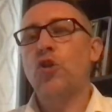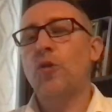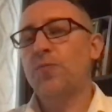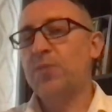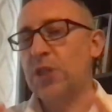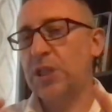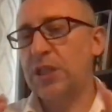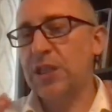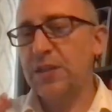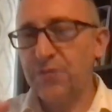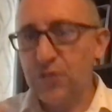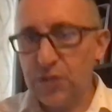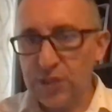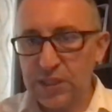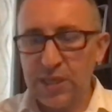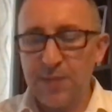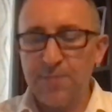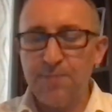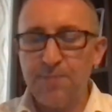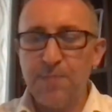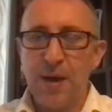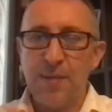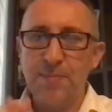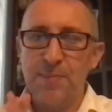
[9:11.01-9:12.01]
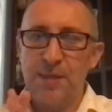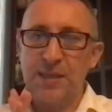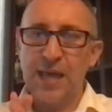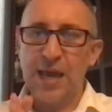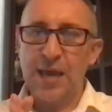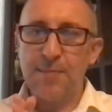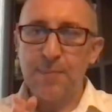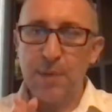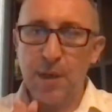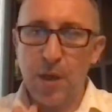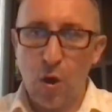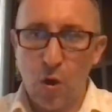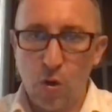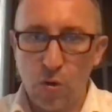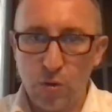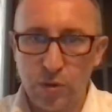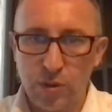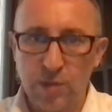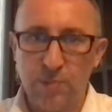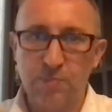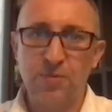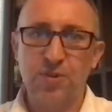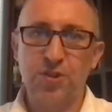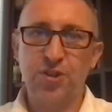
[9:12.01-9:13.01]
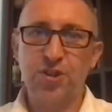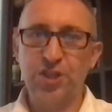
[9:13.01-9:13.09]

to przede wszystkim pamiętajmy o tym,